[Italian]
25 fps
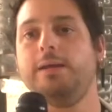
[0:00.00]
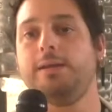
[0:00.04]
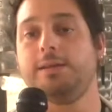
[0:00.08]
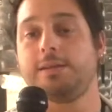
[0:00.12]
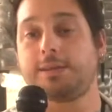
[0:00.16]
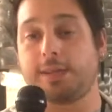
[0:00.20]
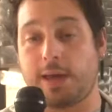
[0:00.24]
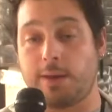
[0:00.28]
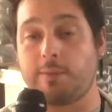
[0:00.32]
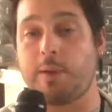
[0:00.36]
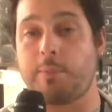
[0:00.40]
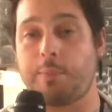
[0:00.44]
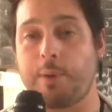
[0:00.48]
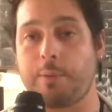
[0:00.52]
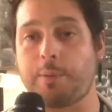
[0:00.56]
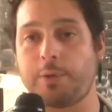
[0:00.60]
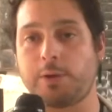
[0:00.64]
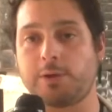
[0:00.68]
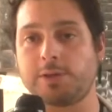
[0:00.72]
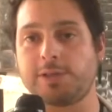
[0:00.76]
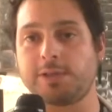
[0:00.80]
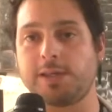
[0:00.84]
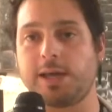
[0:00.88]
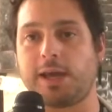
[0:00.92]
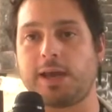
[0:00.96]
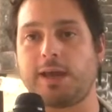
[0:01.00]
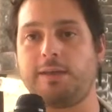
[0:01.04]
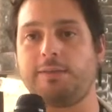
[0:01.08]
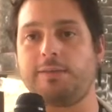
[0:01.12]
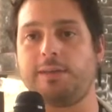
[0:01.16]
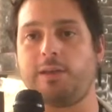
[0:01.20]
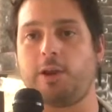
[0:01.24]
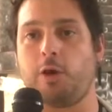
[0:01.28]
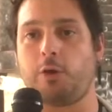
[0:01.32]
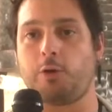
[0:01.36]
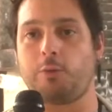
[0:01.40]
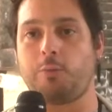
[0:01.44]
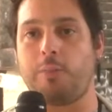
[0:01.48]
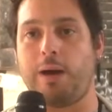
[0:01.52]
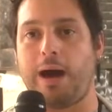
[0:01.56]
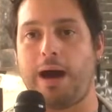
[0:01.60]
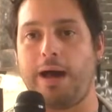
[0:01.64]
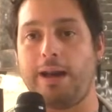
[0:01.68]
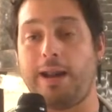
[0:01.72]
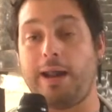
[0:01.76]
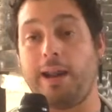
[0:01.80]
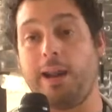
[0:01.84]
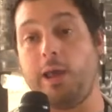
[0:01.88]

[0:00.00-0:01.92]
Si chiama proprio così, cantina urbana,